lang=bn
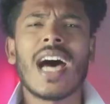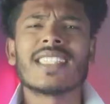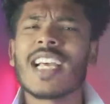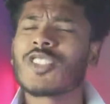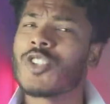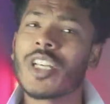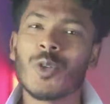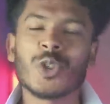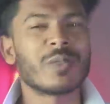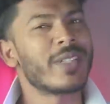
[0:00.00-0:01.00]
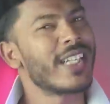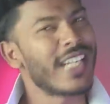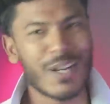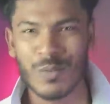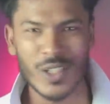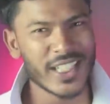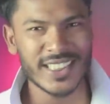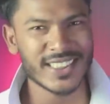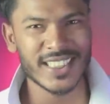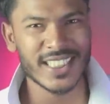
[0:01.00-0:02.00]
আজ একজনকে ঘুষি মেরে নাকফুল নিয়ে নিছে